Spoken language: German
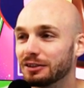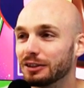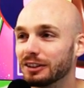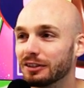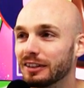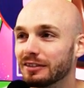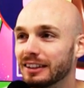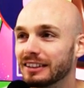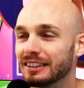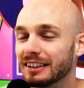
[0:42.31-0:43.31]
wo ich es auf jeden
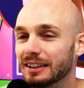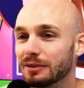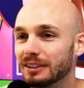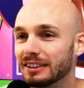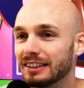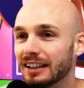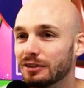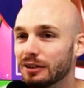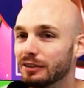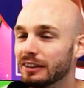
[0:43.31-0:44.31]
Fall gesagt habe, was ich
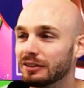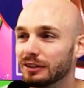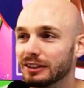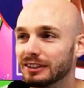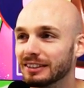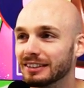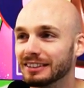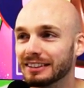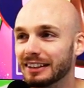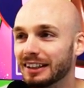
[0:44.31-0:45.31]
davor werden wollte, das,
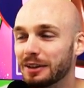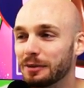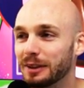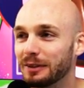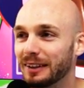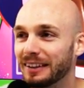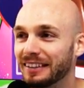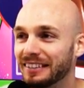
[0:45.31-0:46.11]
da kann ich mich nicht mehr erinnern.